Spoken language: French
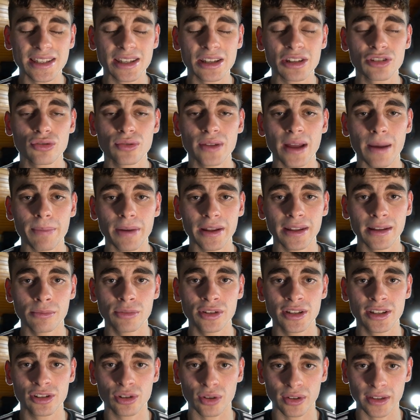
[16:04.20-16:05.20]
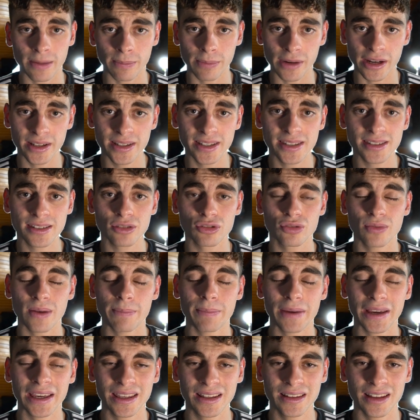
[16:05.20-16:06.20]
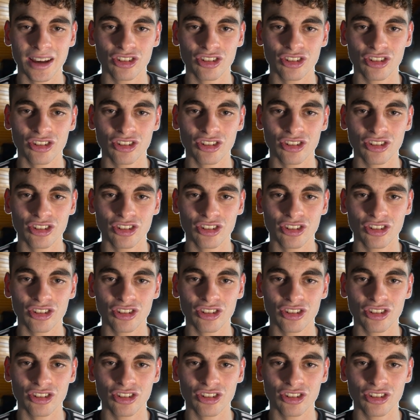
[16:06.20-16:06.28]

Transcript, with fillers: si tu n'as pas d'abonnés sur ta playlist, tu vas pas gagner